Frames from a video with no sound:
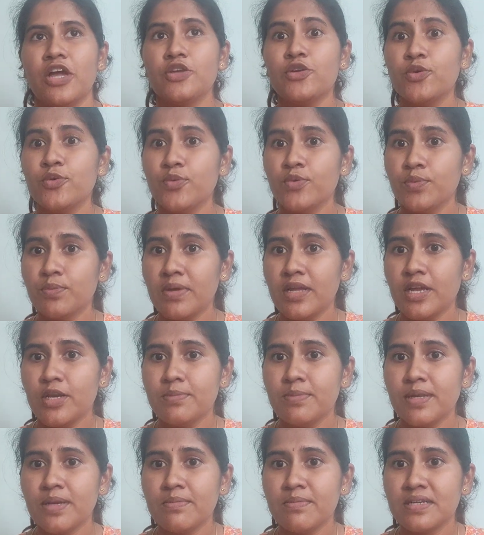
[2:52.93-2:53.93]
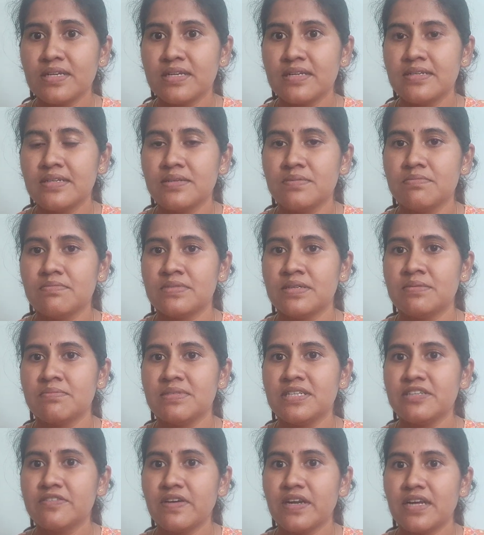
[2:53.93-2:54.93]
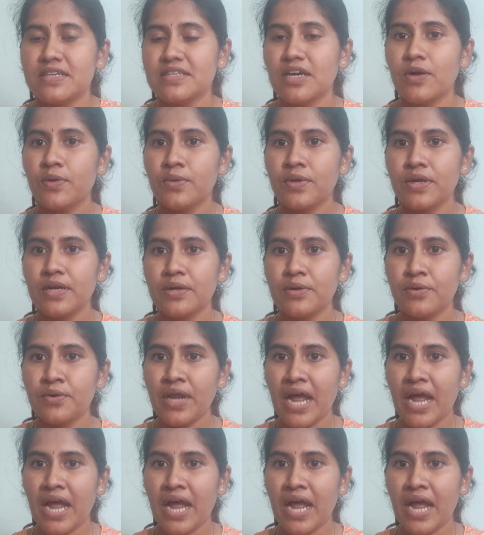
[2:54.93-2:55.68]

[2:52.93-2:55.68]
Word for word: ஐயோ உண்மையாலுமே நம்மளுக்கு மில்க் வராதா ஒரு